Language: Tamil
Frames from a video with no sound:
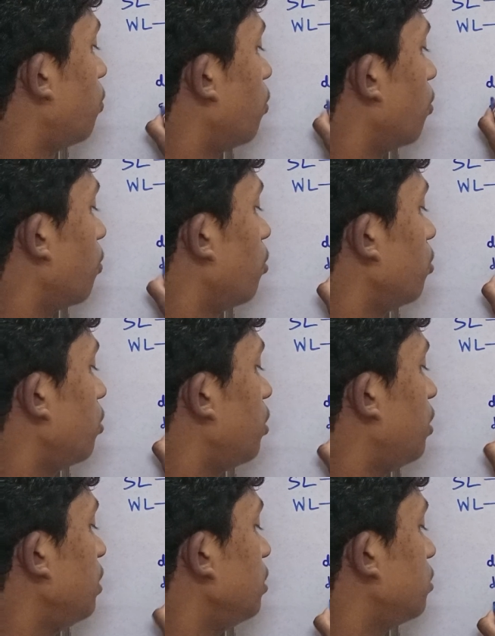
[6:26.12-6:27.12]
போகும்
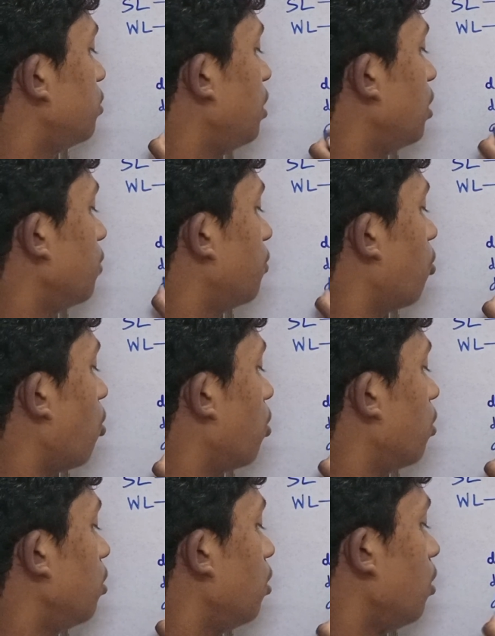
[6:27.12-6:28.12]
டி த்ரீக்கு போவோம்
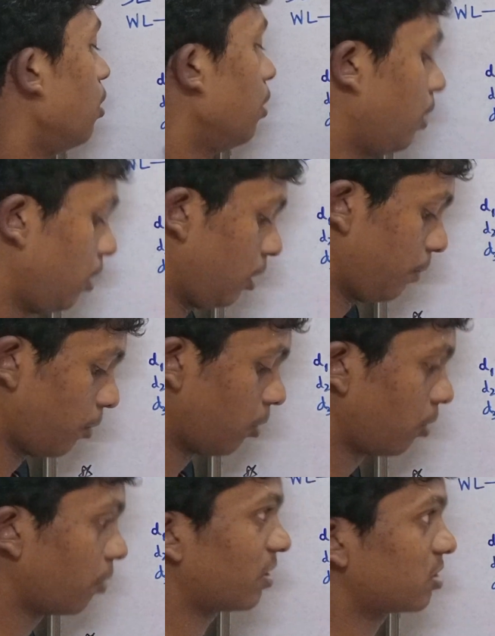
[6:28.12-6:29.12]

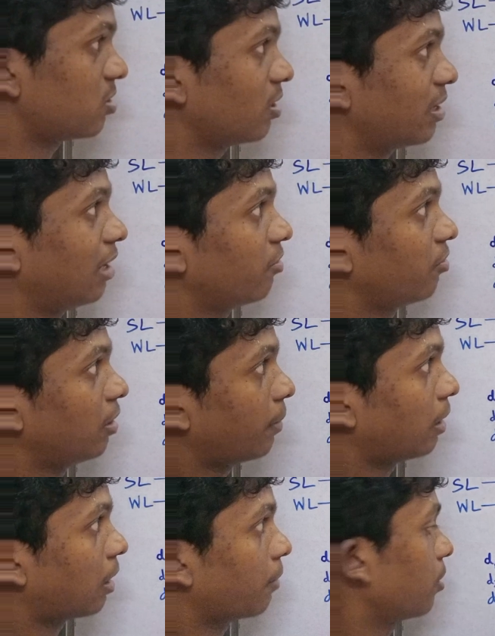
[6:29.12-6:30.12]
இப்போது ஃபஸ்ட்டு கீழே ஃபில்
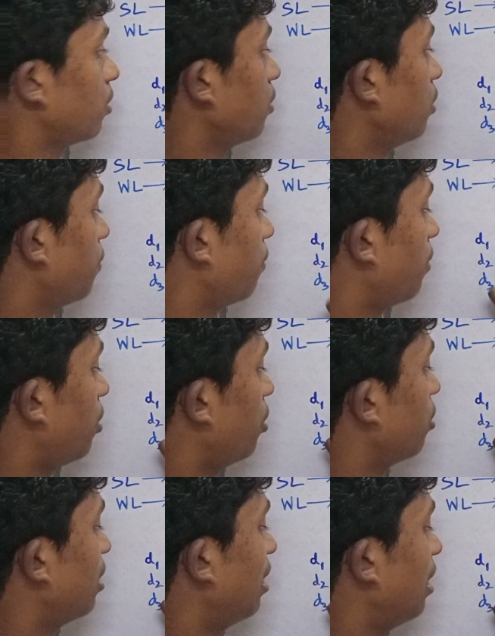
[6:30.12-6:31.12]
பண்ண ஆரம்பிக்குது இப்போ
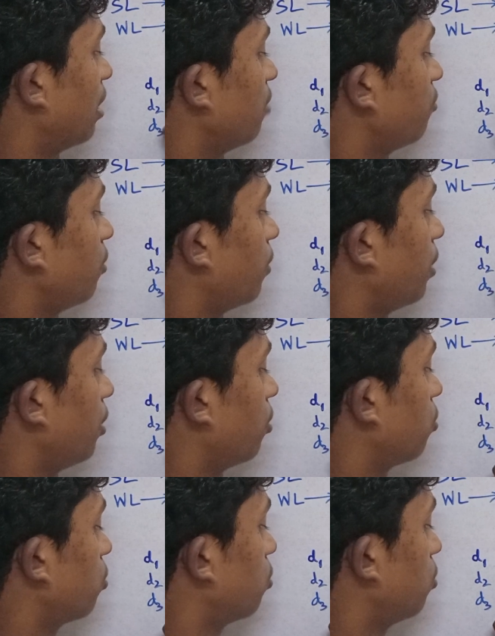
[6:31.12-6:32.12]
மறுபடியும் கீழே தான் ஃபில் பண்ணிகிட்டு
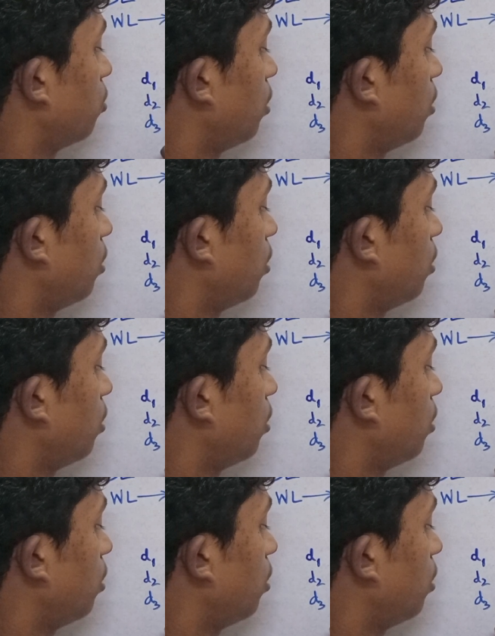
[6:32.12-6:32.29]
இருக்கோம்